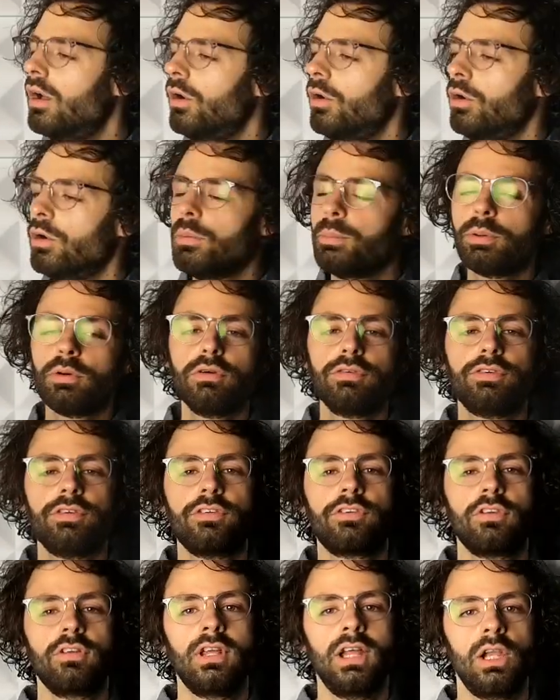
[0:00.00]
Le
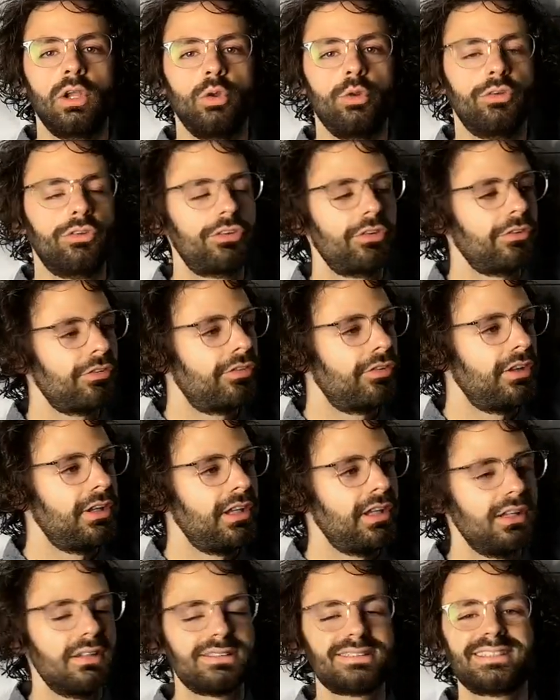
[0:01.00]
professionnel de
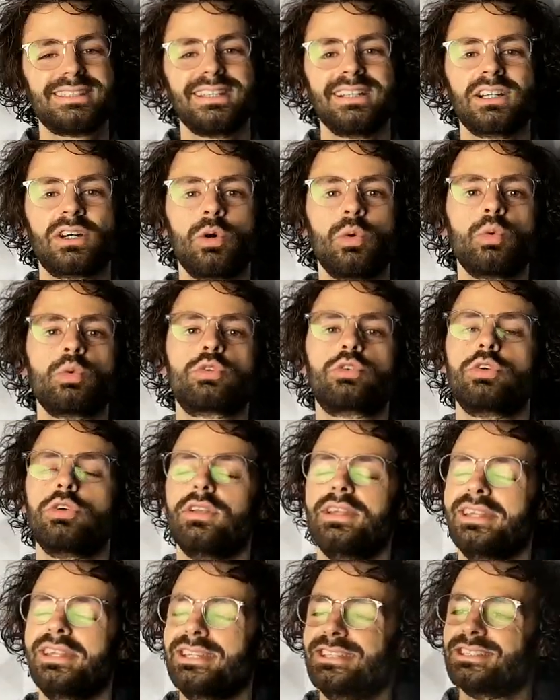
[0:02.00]
santé tient
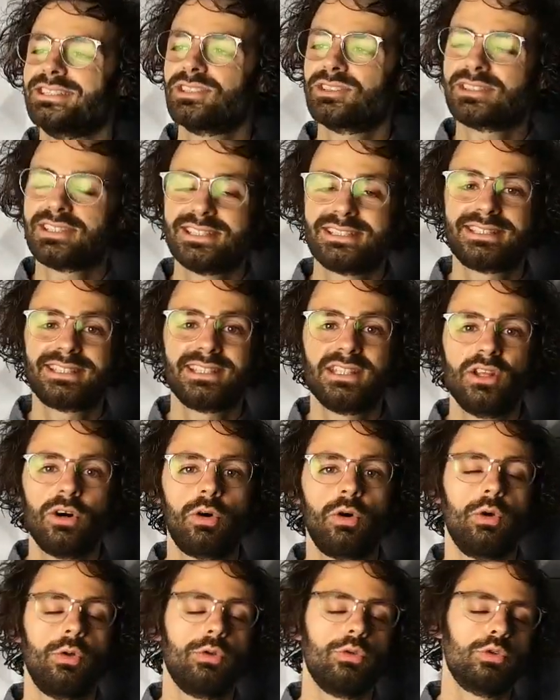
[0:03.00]
compte des
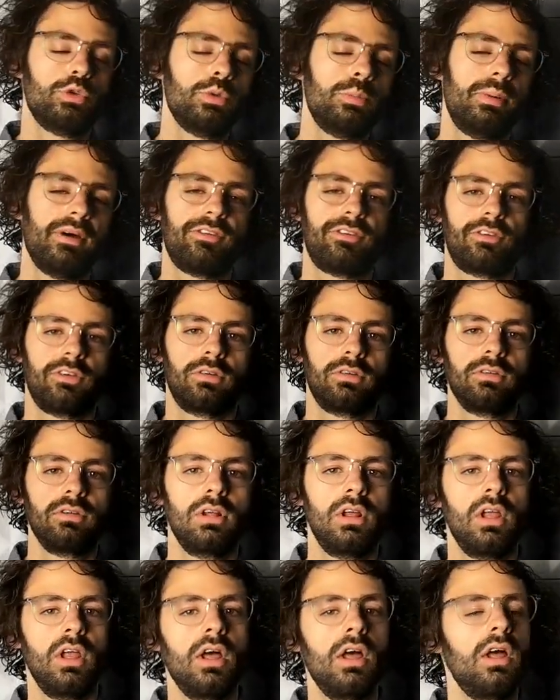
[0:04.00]
antécédents du patient
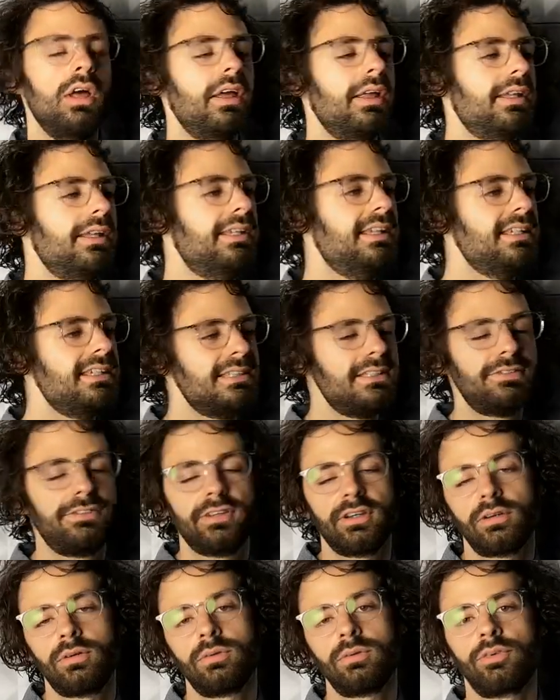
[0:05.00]
des
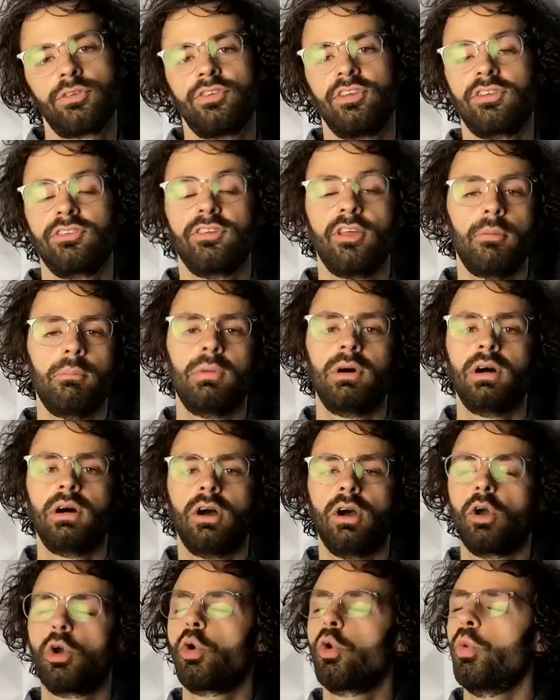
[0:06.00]
différents
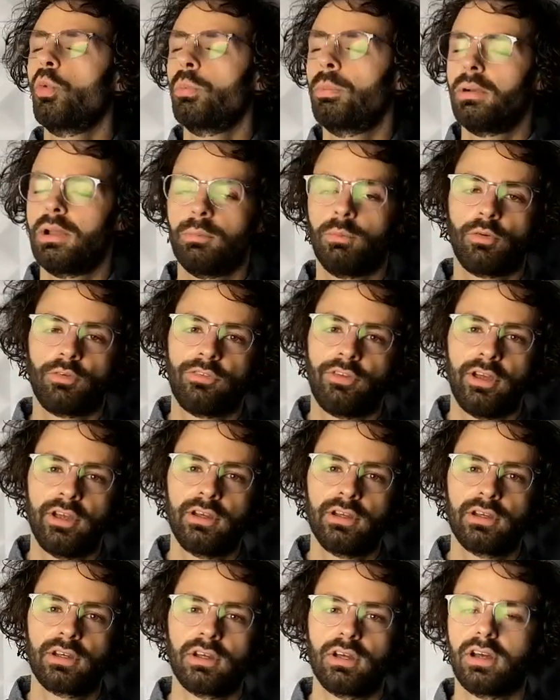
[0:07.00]
examens
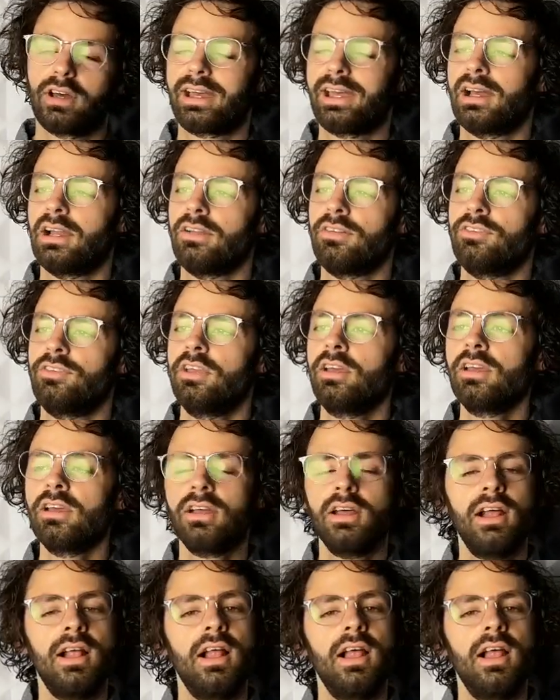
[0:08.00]
complémentaires réalisés